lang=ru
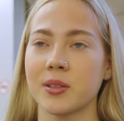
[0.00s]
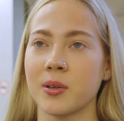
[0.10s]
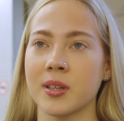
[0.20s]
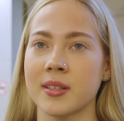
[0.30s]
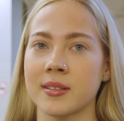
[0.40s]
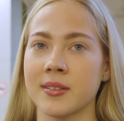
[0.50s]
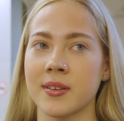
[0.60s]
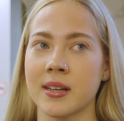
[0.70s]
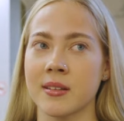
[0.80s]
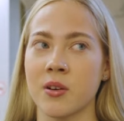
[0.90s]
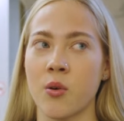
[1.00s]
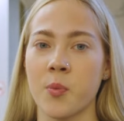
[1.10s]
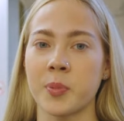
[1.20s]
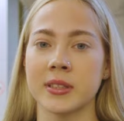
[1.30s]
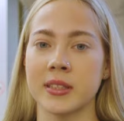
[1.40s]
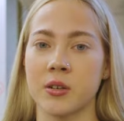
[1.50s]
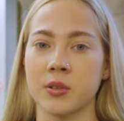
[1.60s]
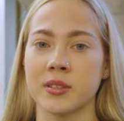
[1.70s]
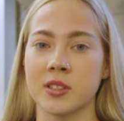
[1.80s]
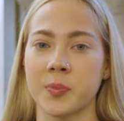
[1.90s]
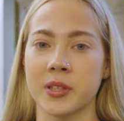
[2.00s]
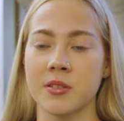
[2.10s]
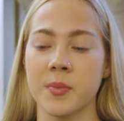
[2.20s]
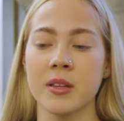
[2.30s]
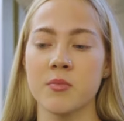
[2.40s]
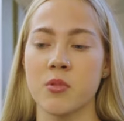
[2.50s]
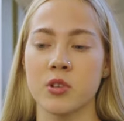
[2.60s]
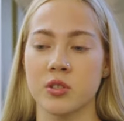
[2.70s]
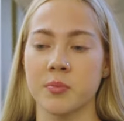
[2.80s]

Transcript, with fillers: Только, наверное, опытный какой-то спортсмен может